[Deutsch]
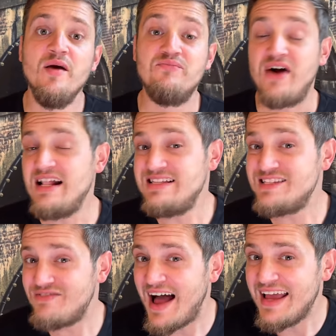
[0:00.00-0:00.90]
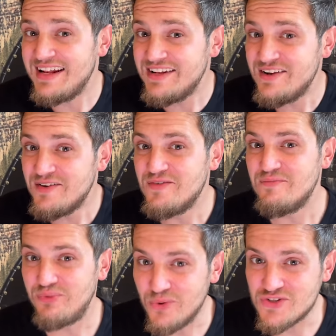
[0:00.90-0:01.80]
Pfalzwein,
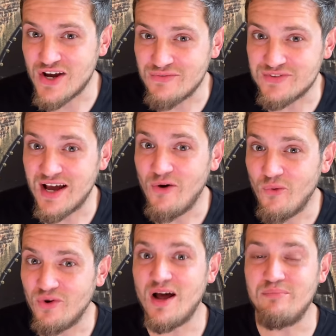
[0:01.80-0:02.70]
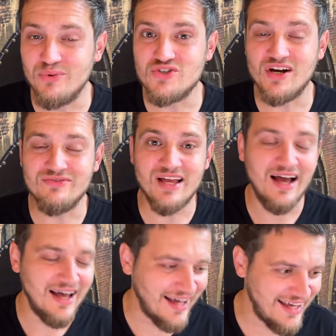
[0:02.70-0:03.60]
Botschafter oder
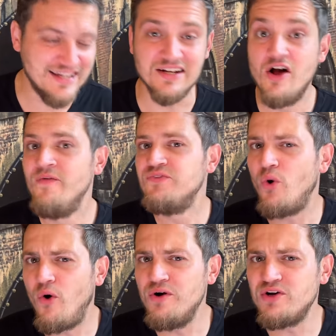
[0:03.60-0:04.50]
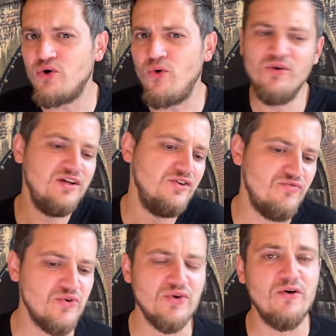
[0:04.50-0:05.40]
Botschafterinnen. Ohne Krone,
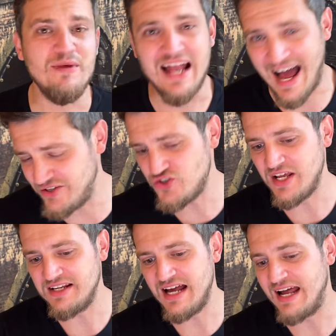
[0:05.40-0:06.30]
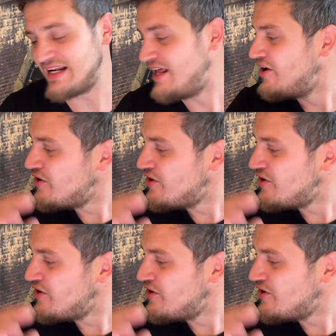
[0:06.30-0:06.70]
nur noch mit Anstecknadel.